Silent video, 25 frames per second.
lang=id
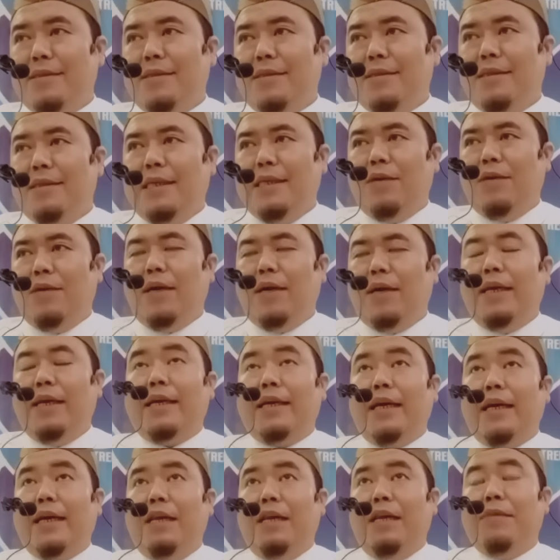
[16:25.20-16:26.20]
Kalau ada
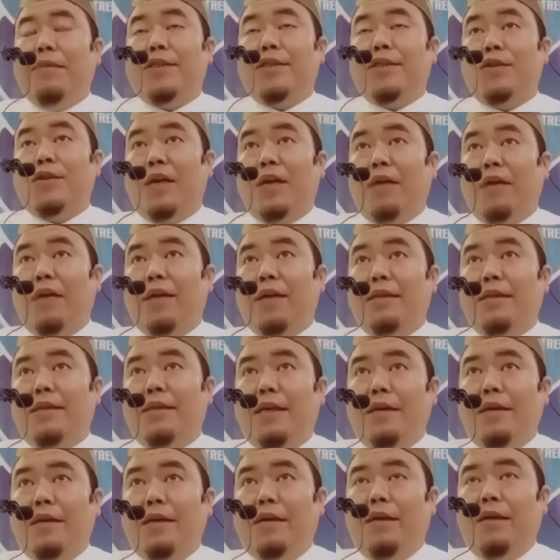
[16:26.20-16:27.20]
kalimat salawat
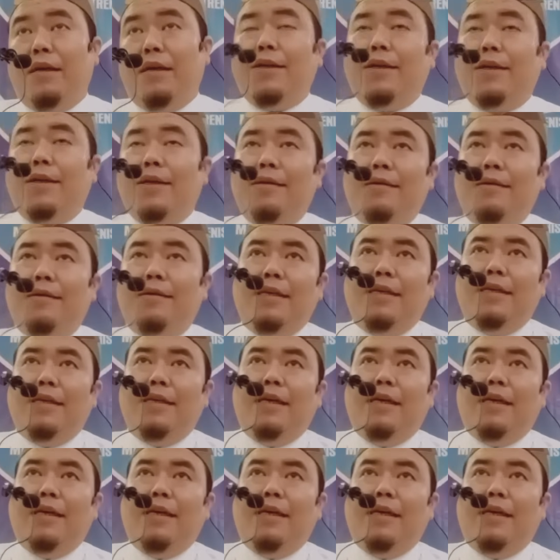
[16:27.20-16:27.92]
dari Allah